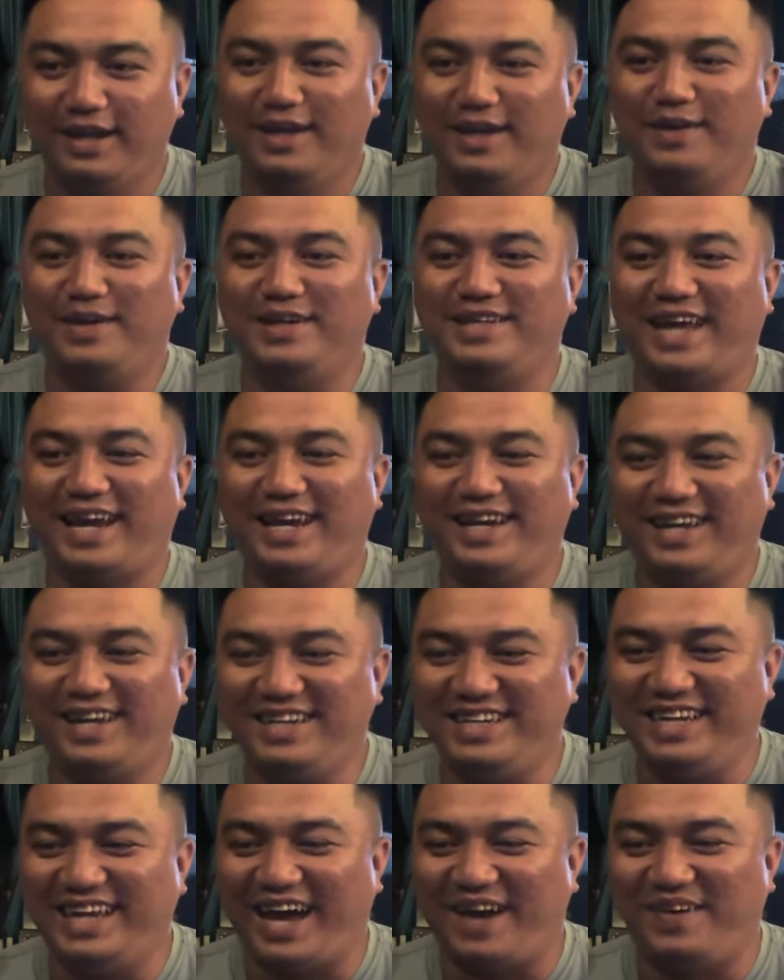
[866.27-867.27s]
cứ thấy
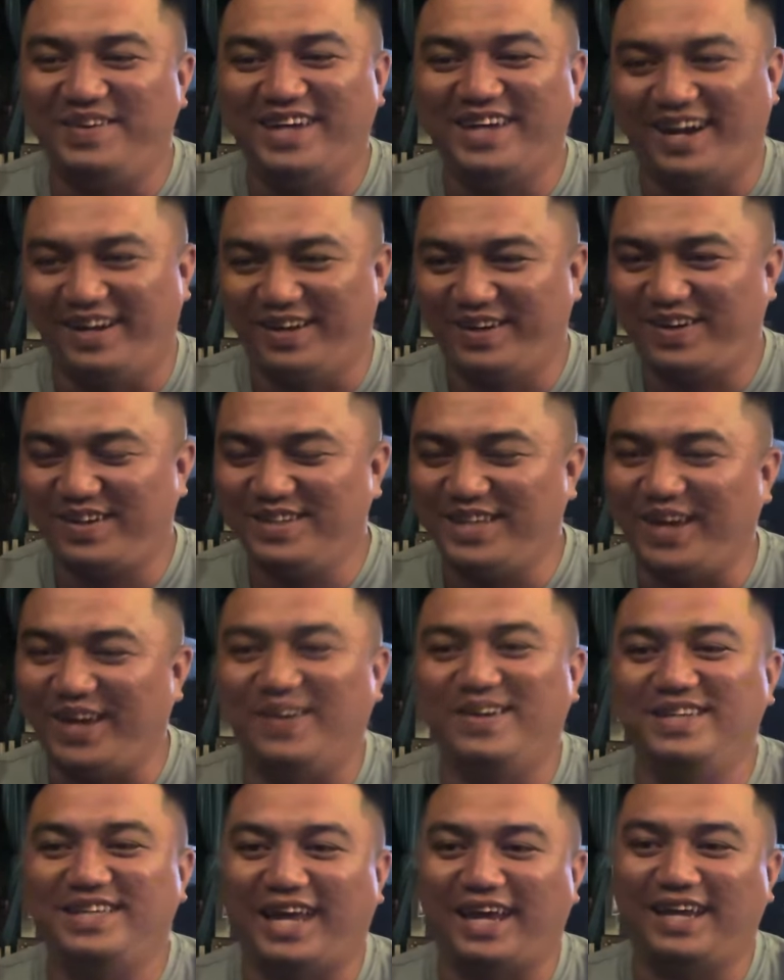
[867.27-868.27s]
lên là bây giờ nó có nhiều
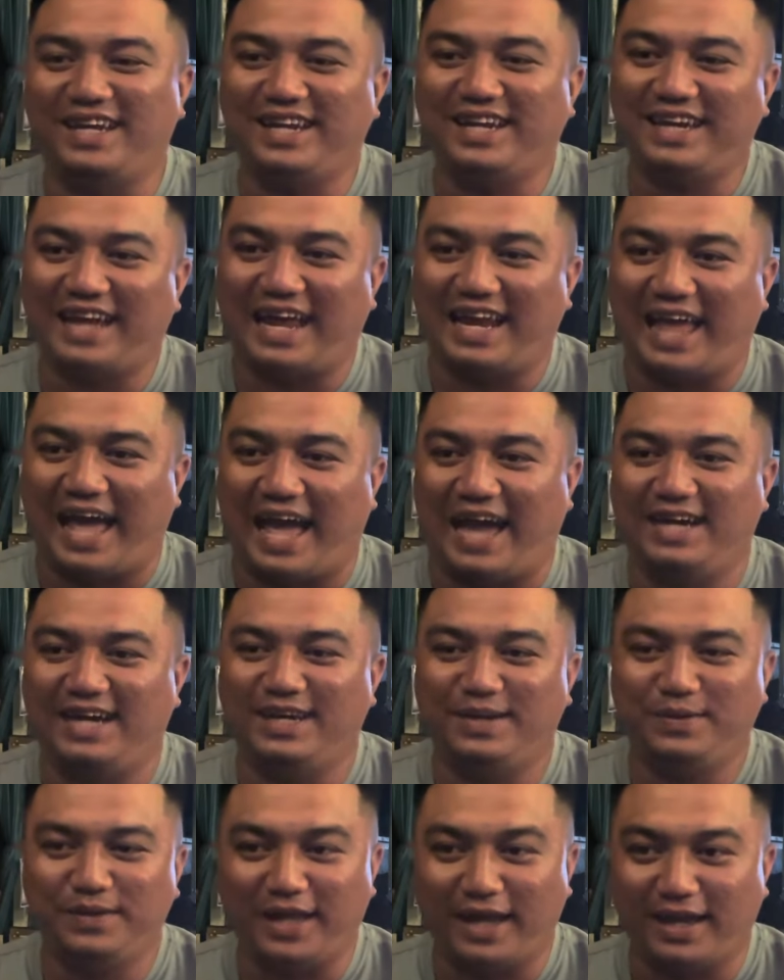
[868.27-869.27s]
cái chuyện đó lạ lạ gì
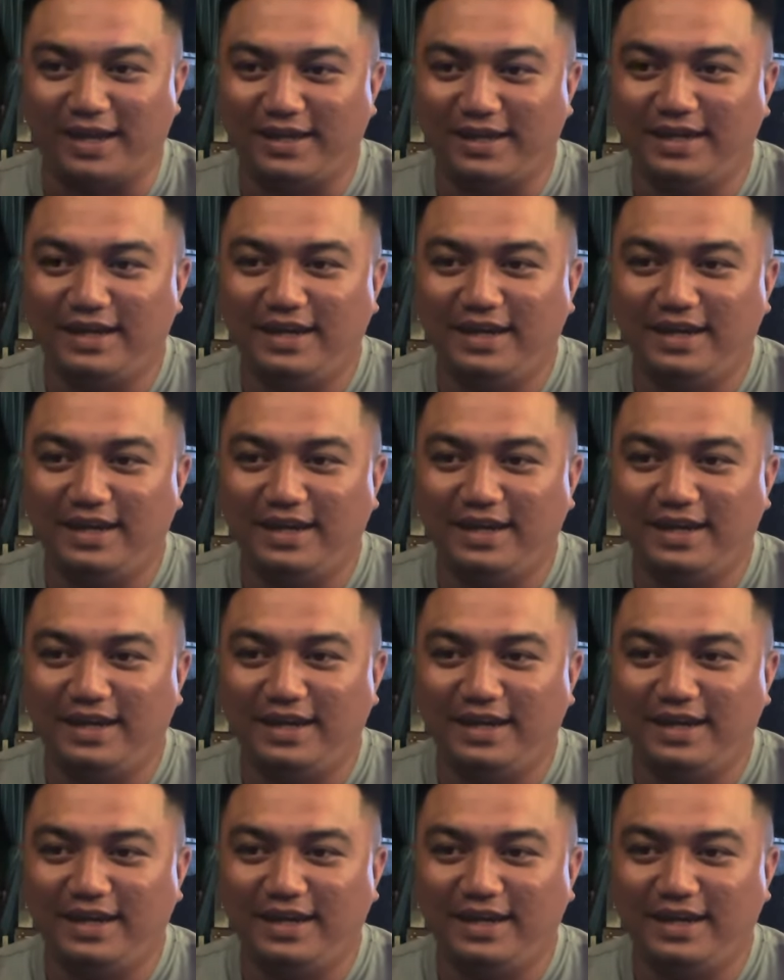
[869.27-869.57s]
đó quý vị